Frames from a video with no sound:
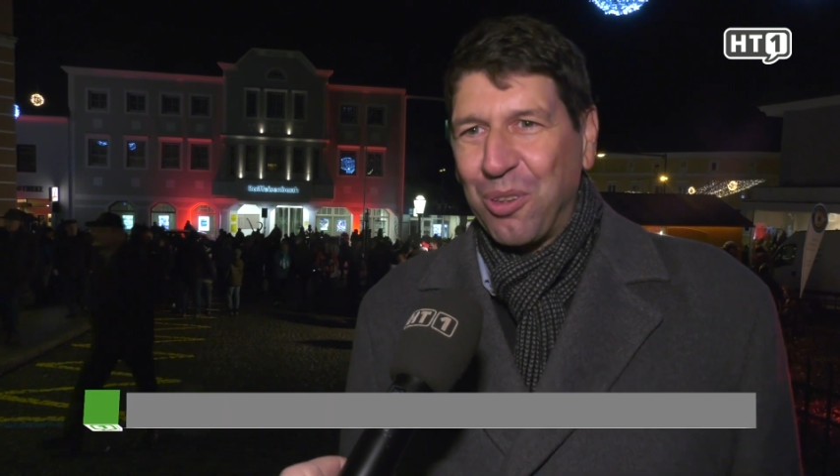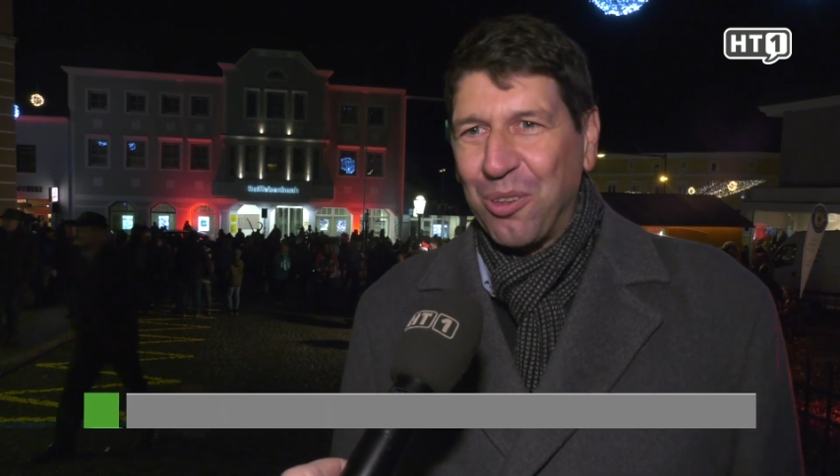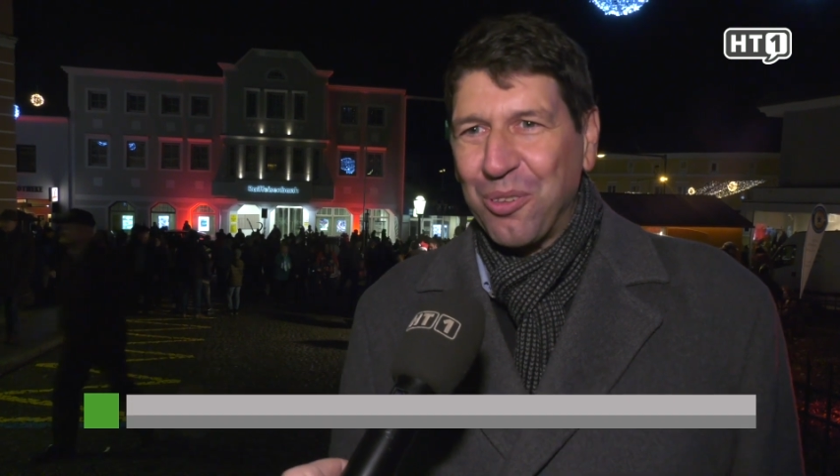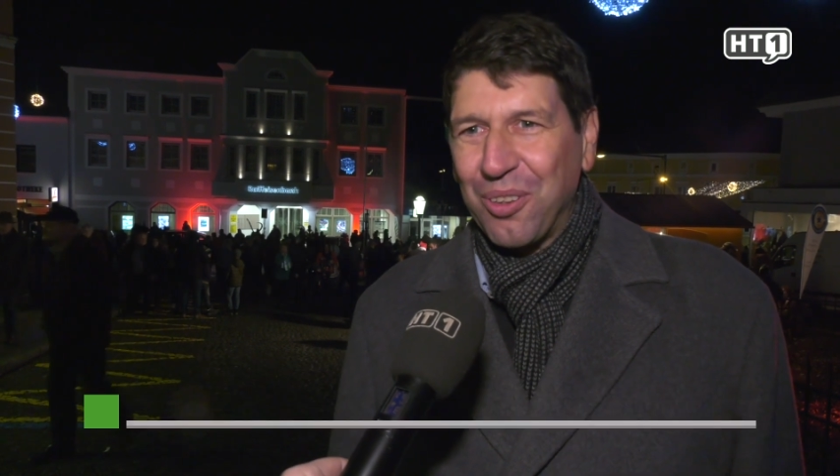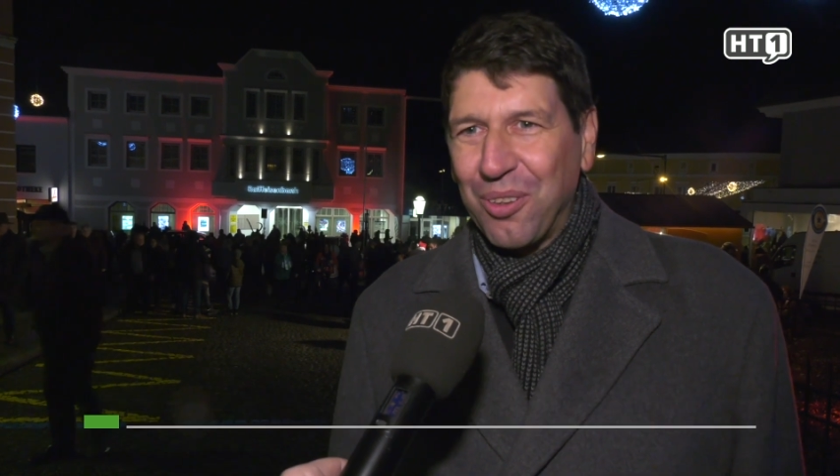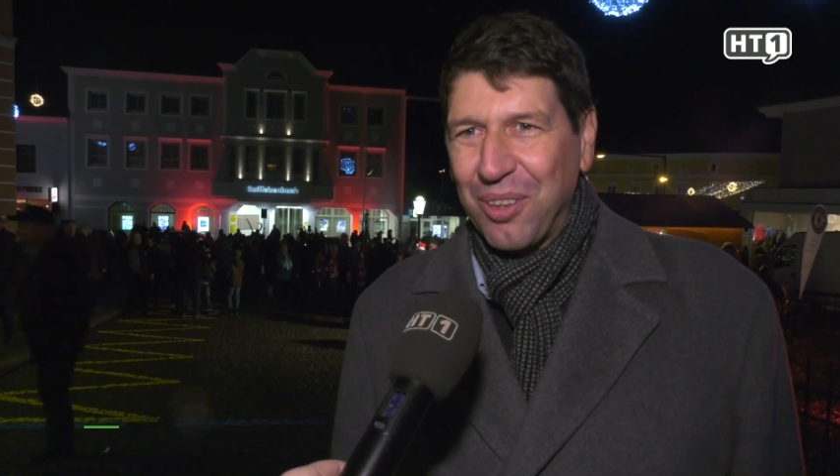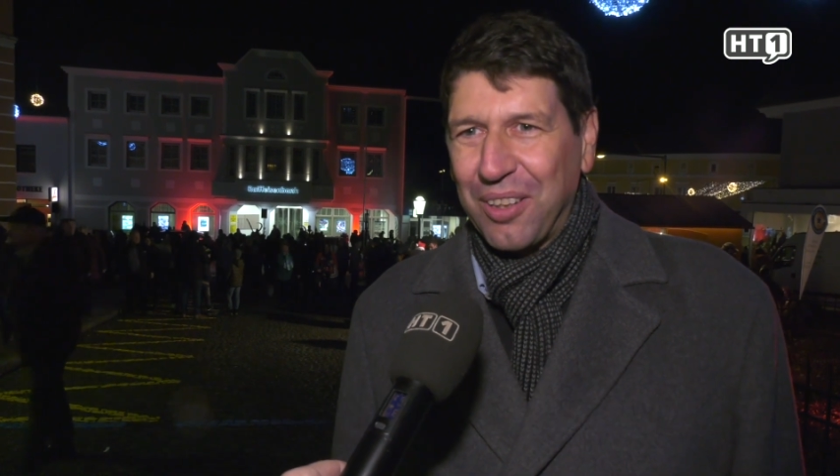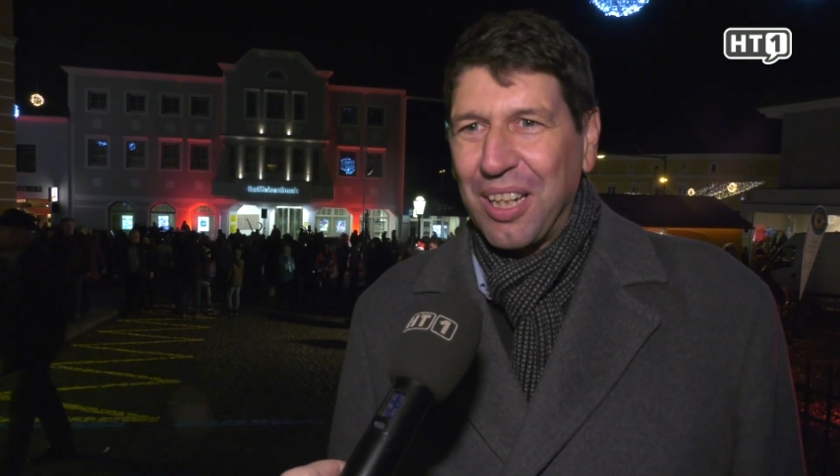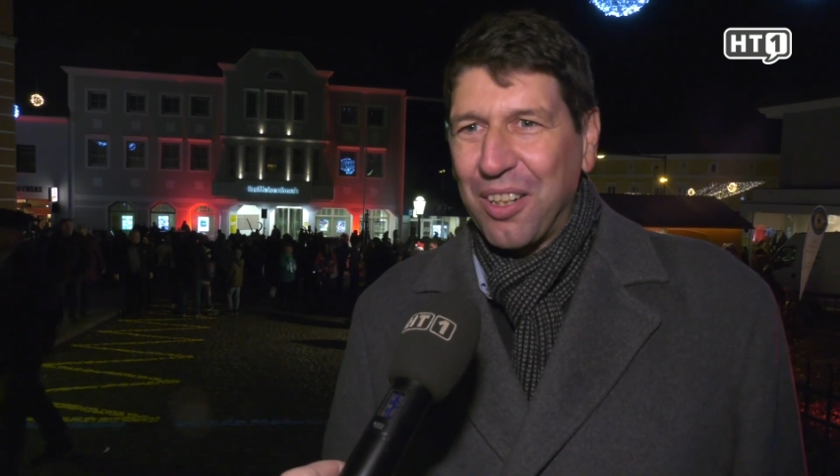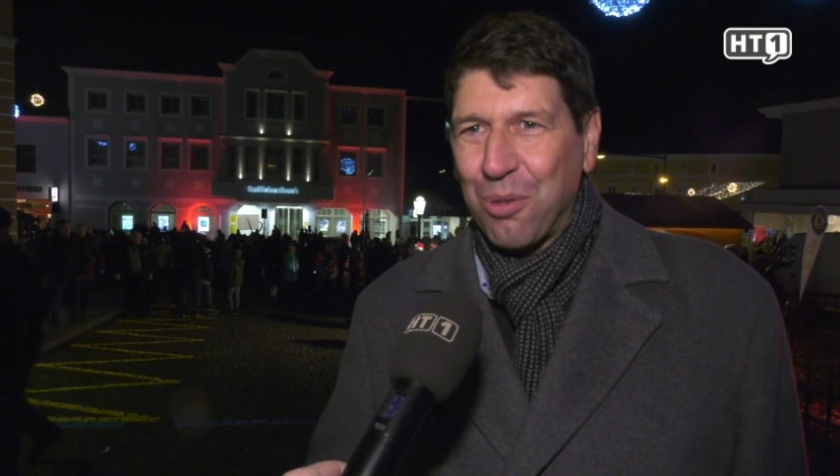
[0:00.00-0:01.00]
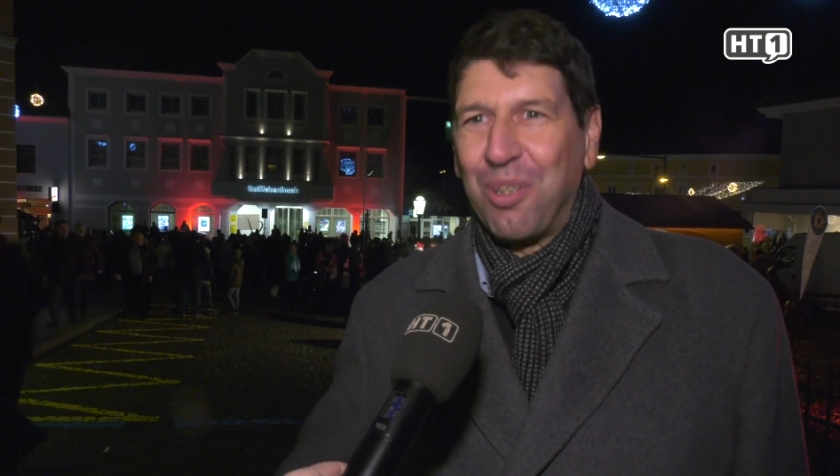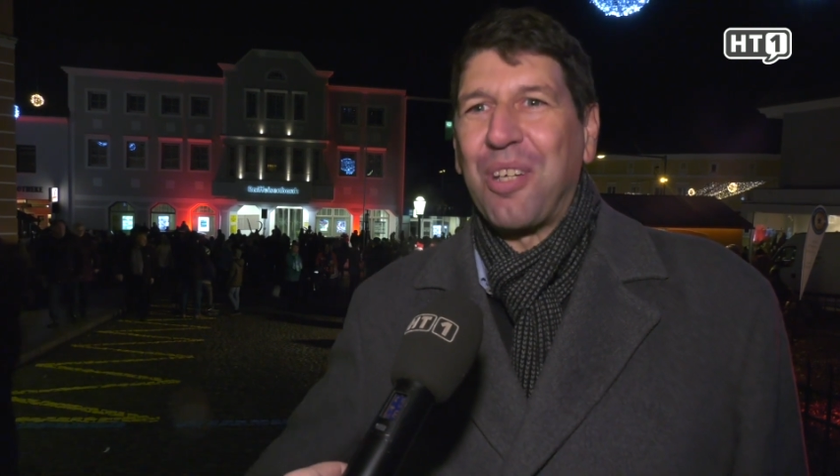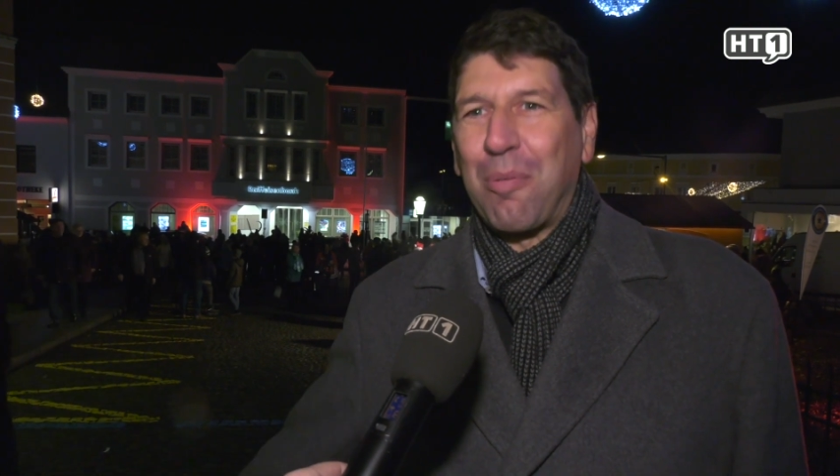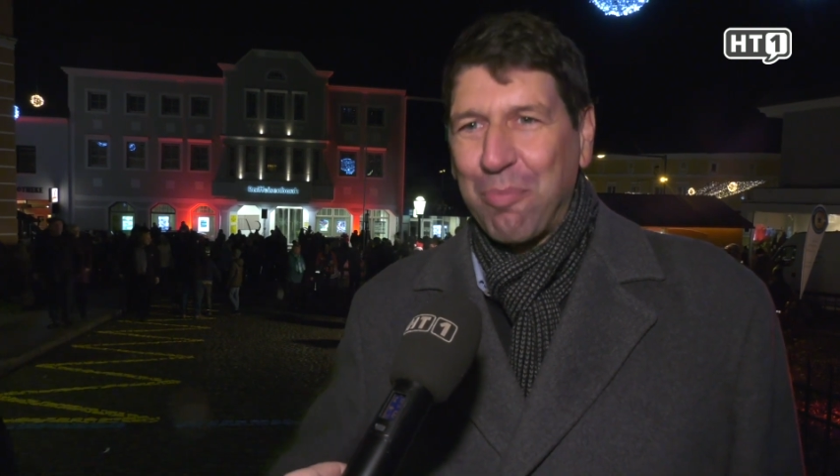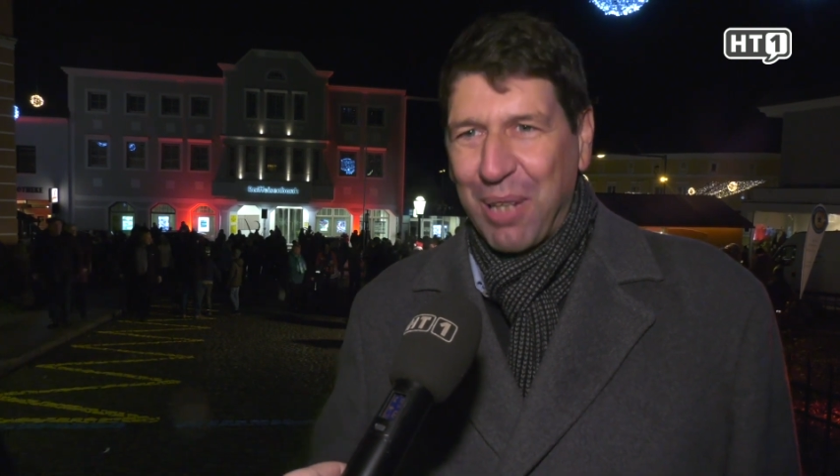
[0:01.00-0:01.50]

und, und natürlich soll das auch beim